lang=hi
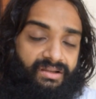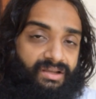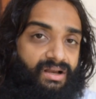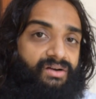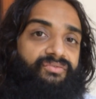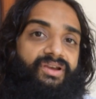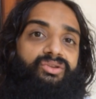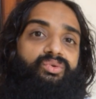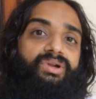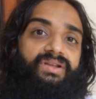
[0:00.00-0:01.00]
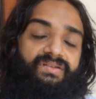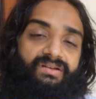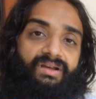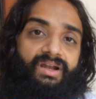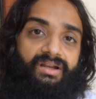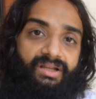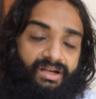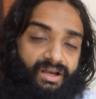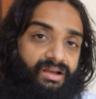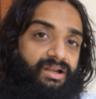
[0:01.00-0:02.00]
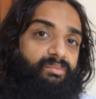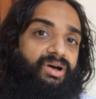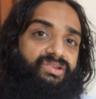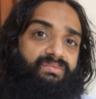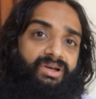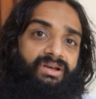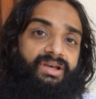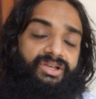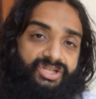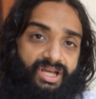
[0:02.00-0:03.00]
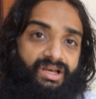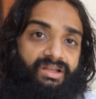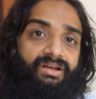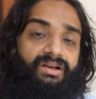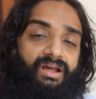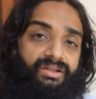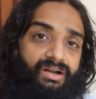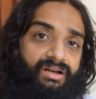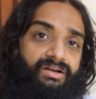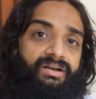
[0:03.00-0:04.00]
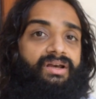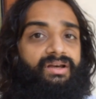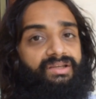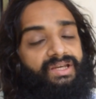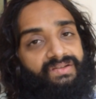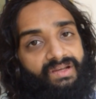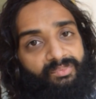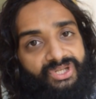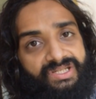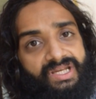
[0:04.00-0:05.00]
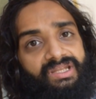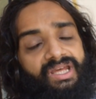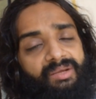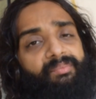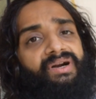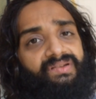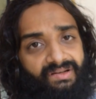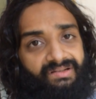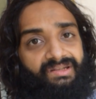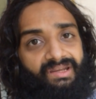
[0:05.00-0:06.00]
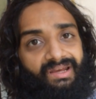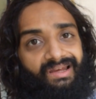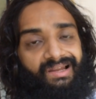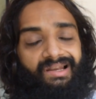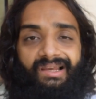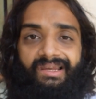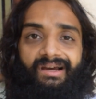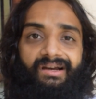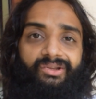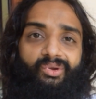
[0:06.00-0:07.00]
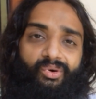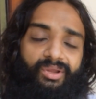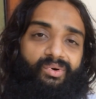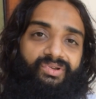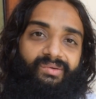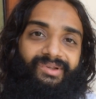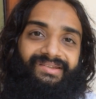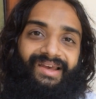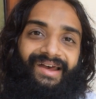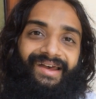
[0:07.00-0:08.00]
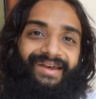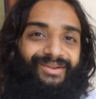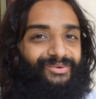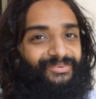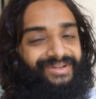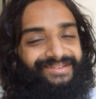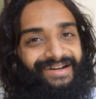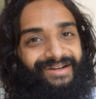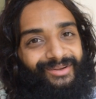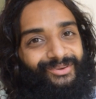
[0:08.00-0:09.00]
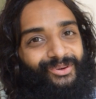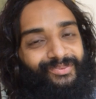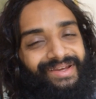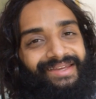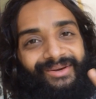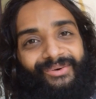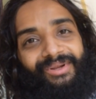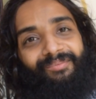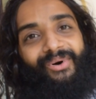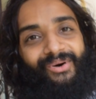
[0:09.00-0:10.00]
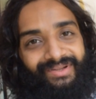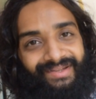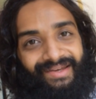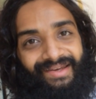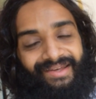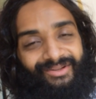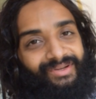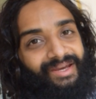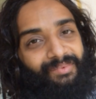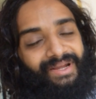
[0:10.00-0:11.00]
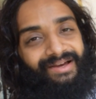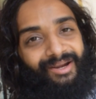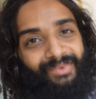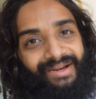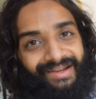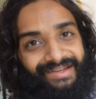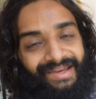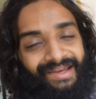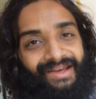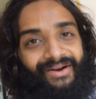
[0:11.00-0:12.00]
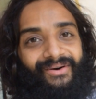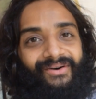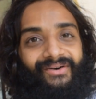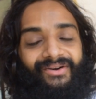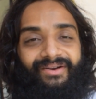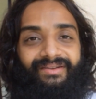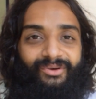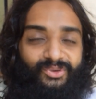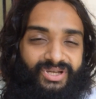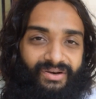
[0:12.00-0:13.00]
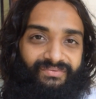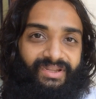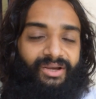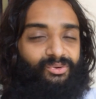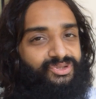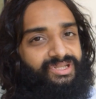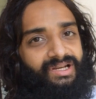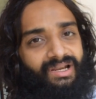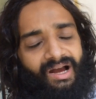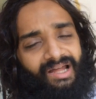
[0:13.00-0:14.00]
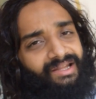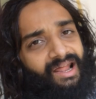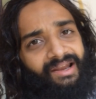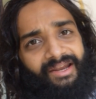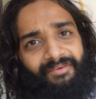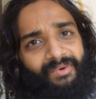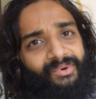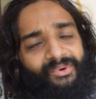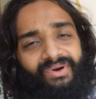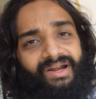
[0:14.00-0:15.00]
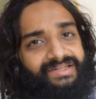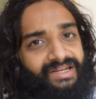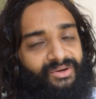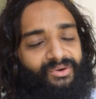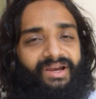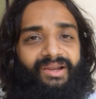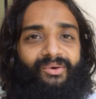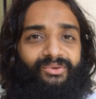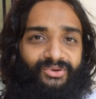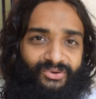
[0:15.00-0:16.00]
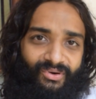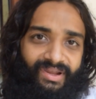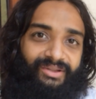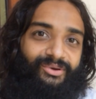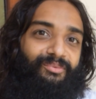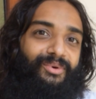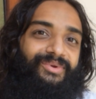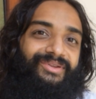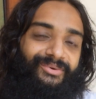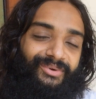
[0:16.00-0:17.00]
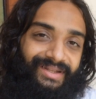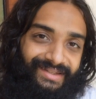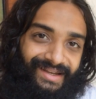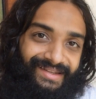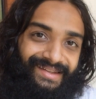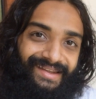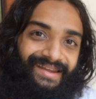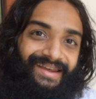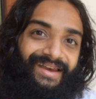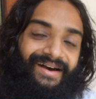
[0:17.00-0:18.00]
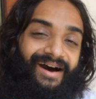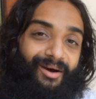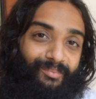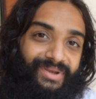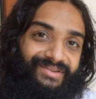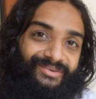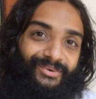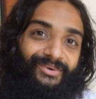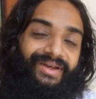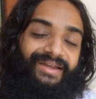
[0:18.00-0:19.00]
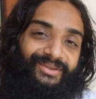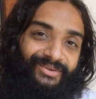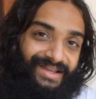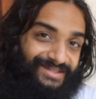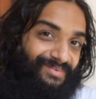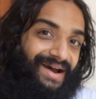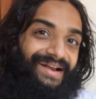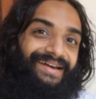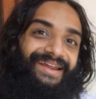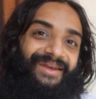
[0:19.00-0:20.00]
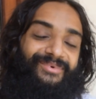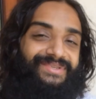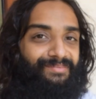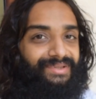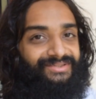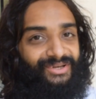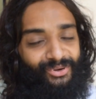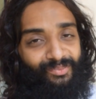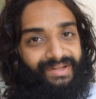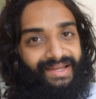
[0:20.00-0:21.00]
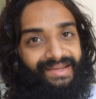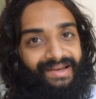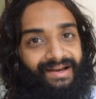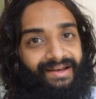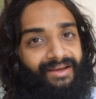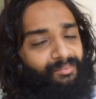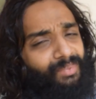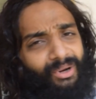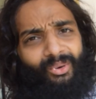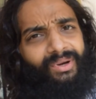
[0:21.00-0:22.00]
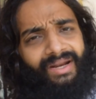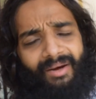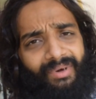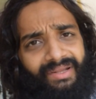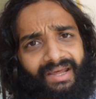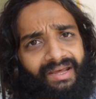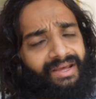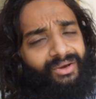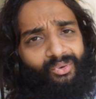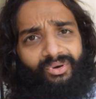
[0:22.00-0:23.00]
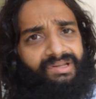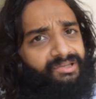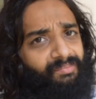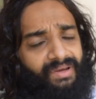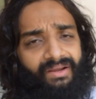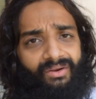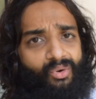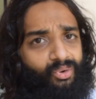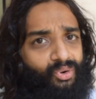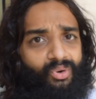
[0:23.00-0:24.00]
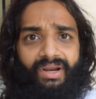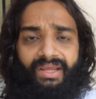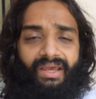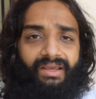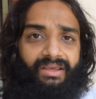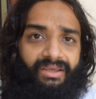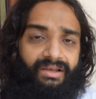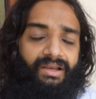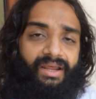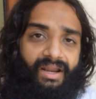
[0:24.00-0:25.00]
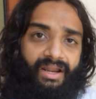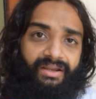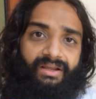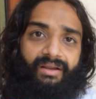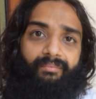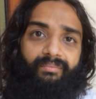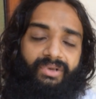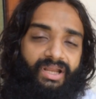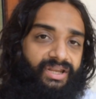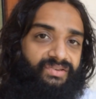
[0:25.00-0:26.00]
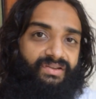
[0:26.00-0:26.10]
या कफ केतु रस या टंकन भस्म शहद अदरक ये सब चीज़ें देनी पड़ सकती हैं लेकिन अगर थोड़ी बहुत समस्या है तो फर्स्ट एड के तौर पे एक ही गोली बहुत है तो ये अपने घर में रखिए और कुछ हफ्ते कुछ दिन लगातार लेने में भी कोई हर्ज नहीं और कई लोग तो शौकिया तौर पर भी इसको लेते रहते हैं आप भी इसको आजमा करके मुझे बत, ज़रूर बताइएगा बिल्कुल निरापद है कोई इस पर रोक टोक नहीं है कि लेना या ले नहीं